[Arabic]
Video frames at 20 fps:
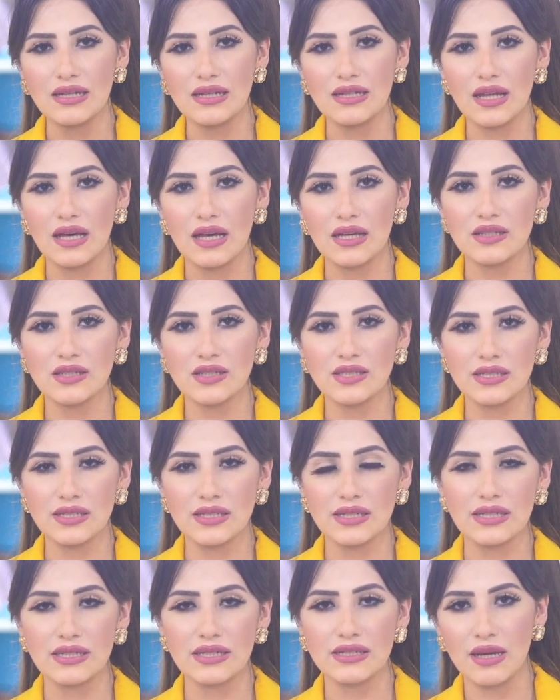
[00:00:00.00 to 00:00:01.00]
للعناصر
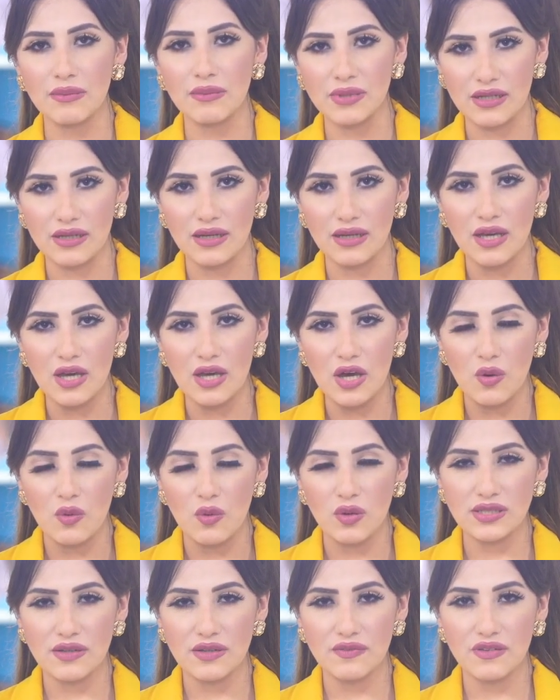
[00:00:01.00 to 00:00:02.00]
الارهابيه
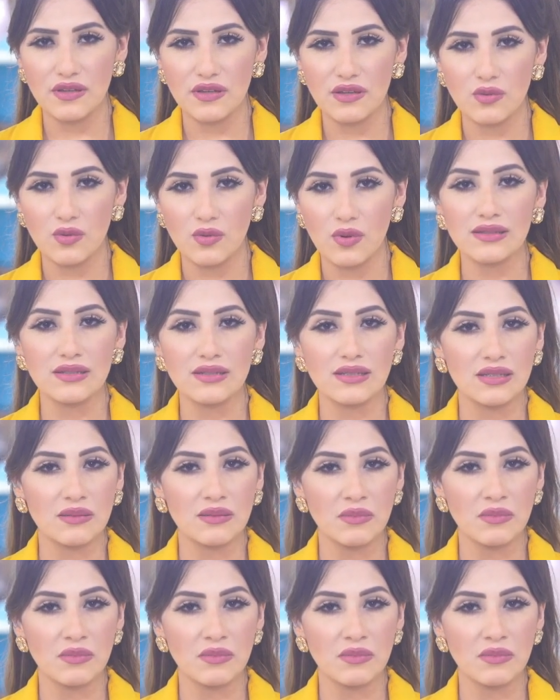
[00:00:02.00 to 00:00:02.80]
وتنفيذ عدد